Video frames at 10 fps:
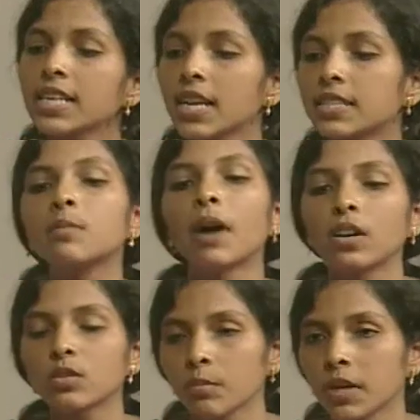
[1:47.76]
जैसे
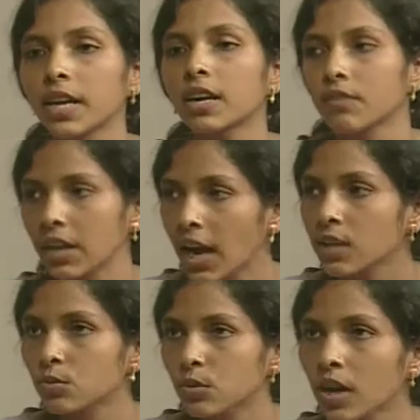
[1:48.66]
मानव सभ्यता का
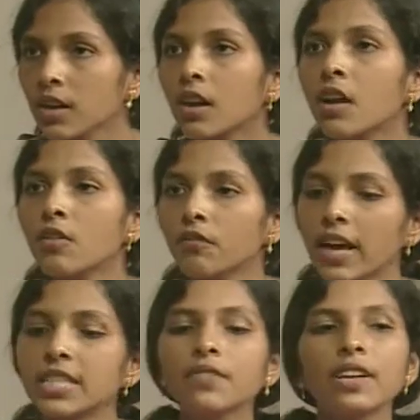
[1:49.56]
विकास हुआ
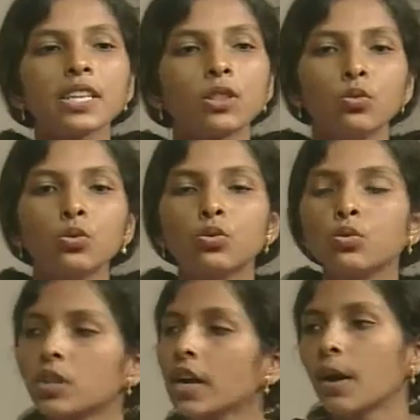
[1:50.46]
वैसे वैसे दूर दूर
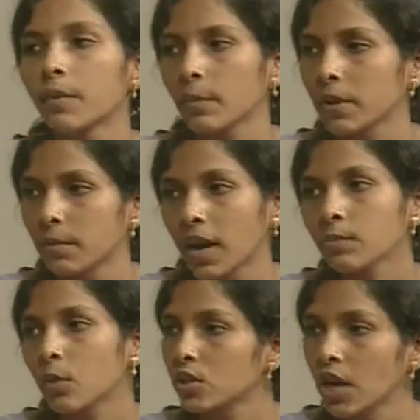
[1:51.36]
तक हमें अपनी बात
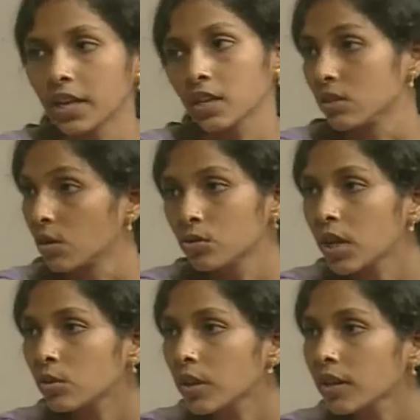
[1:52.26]
पहुँचाने की
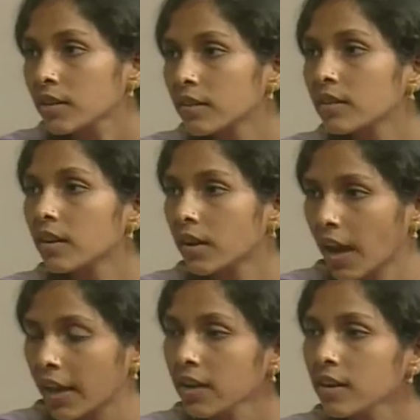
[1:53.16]
जरूरत हुई
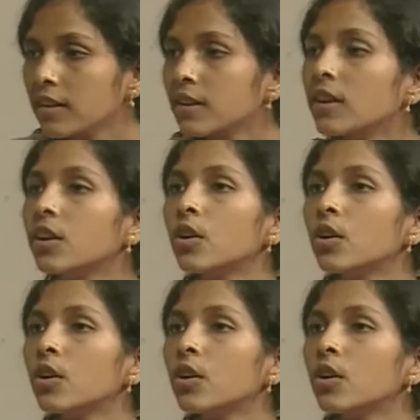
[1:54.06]
है ना हाँ, हाँ